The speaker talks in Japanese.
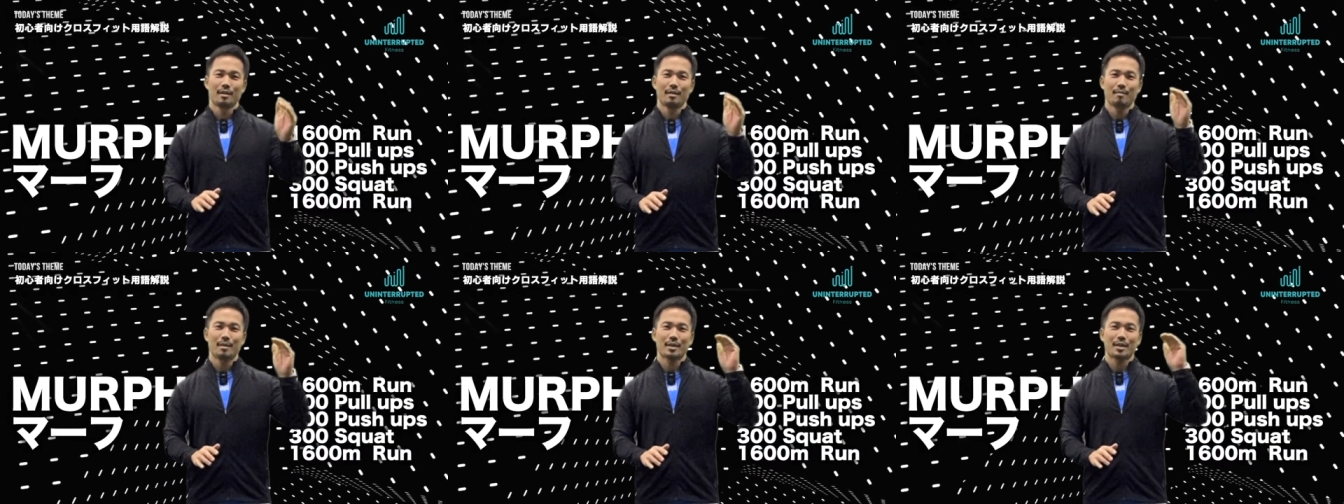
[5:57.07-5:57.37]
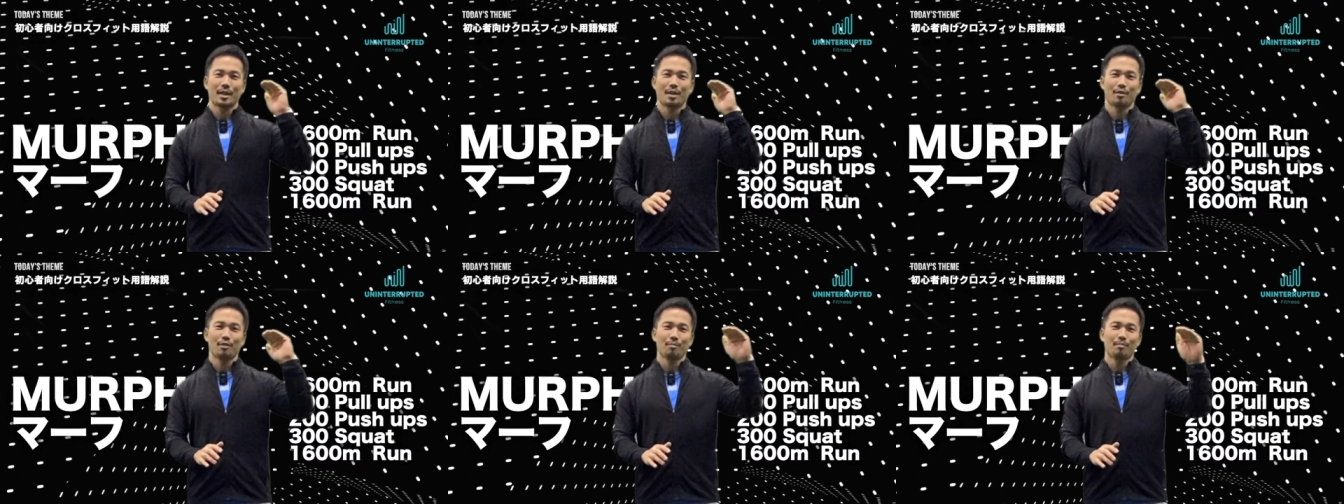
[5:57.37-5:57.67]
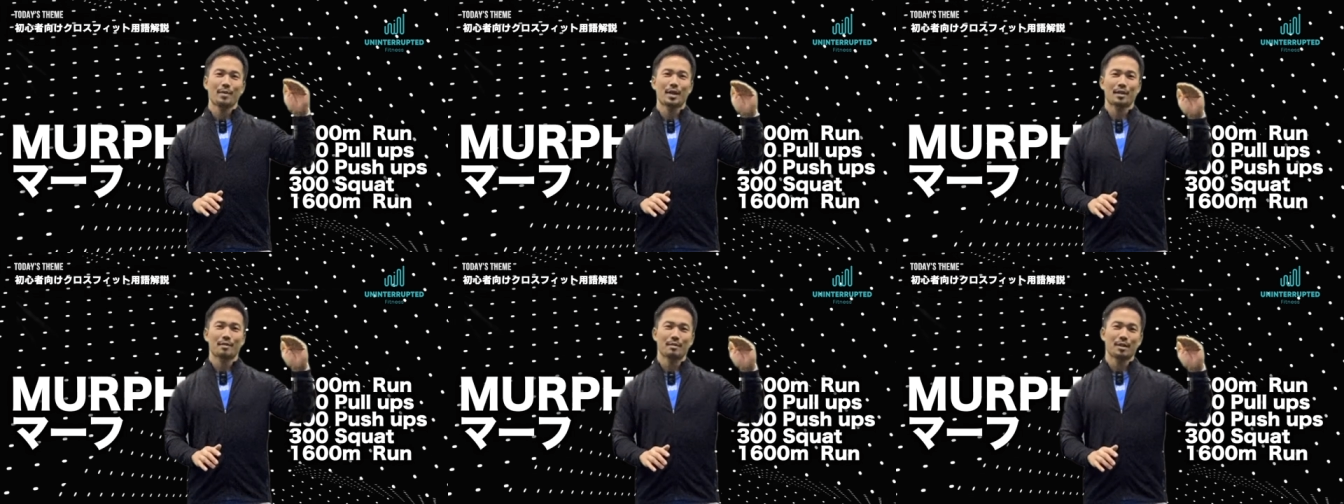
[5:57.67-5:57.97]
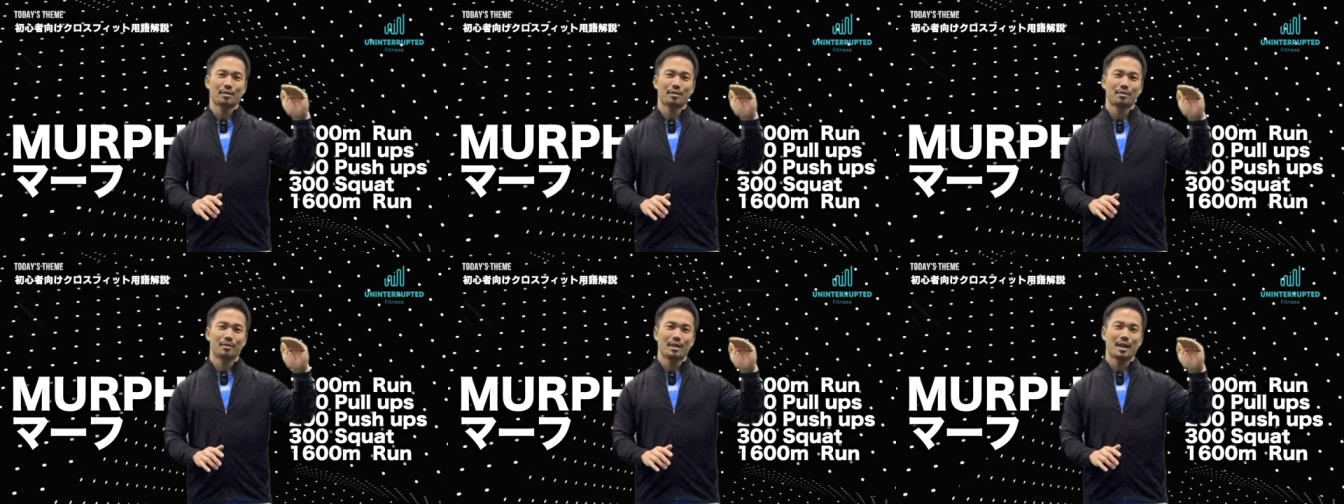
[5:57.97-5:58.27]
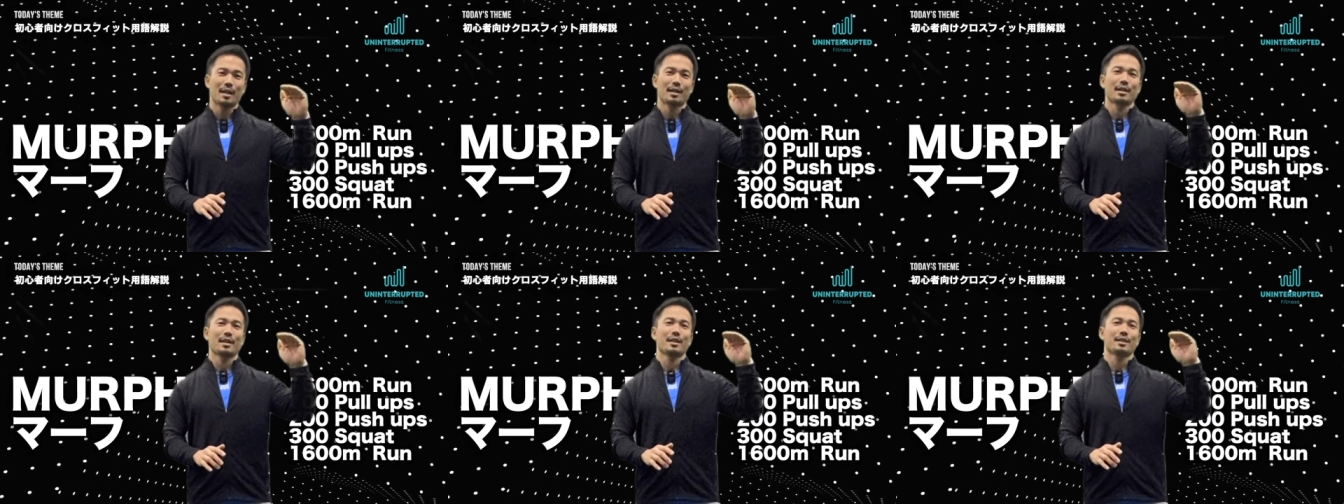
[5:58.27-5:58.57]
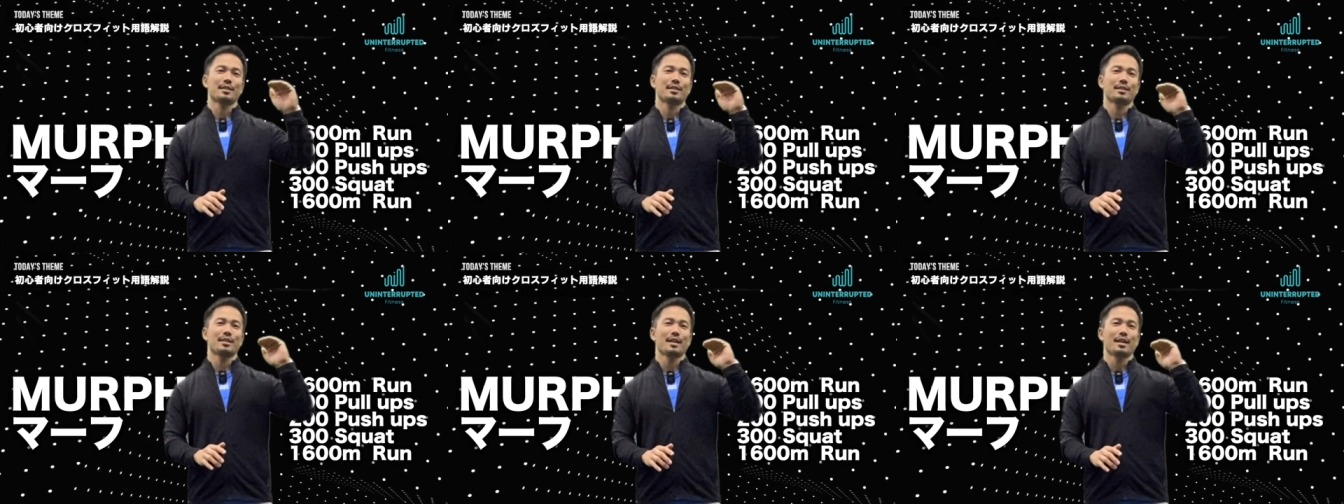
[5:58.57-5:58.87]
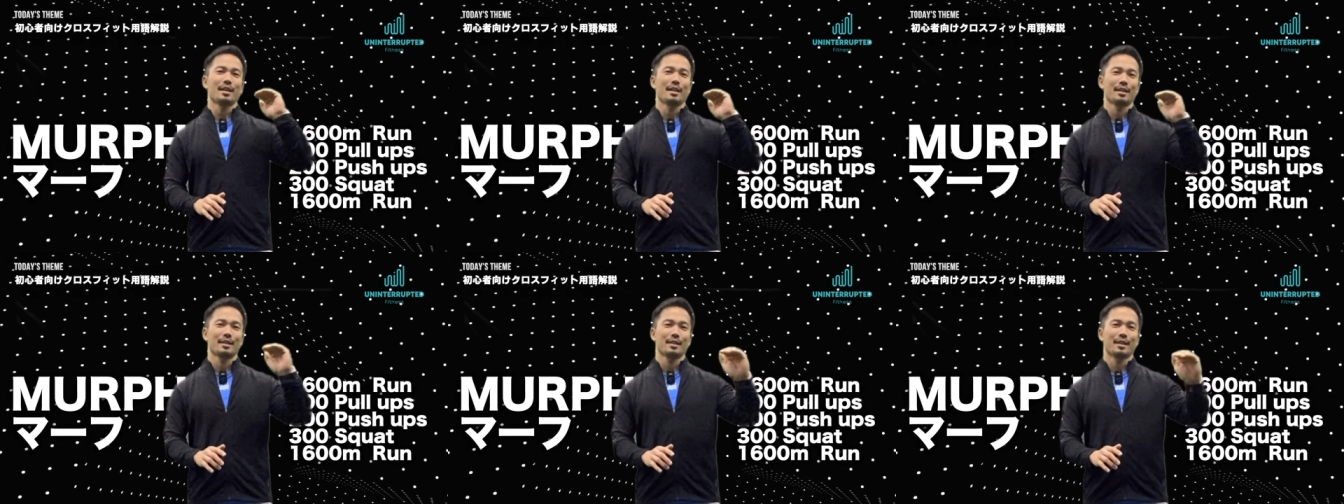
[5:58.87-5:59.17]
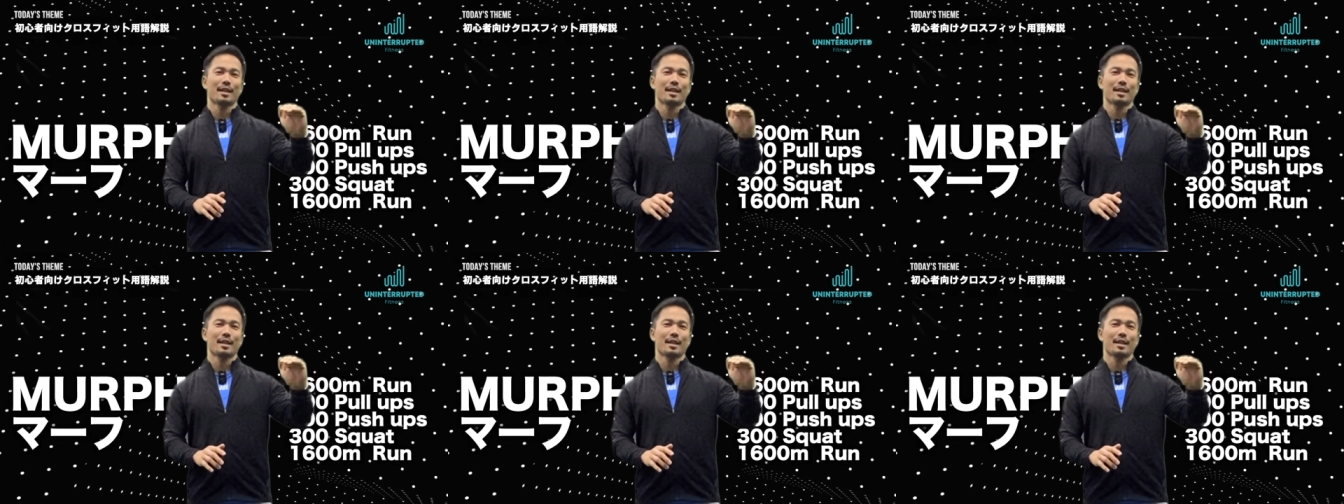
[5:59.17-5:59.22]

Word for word: まあ、1600m ラン走って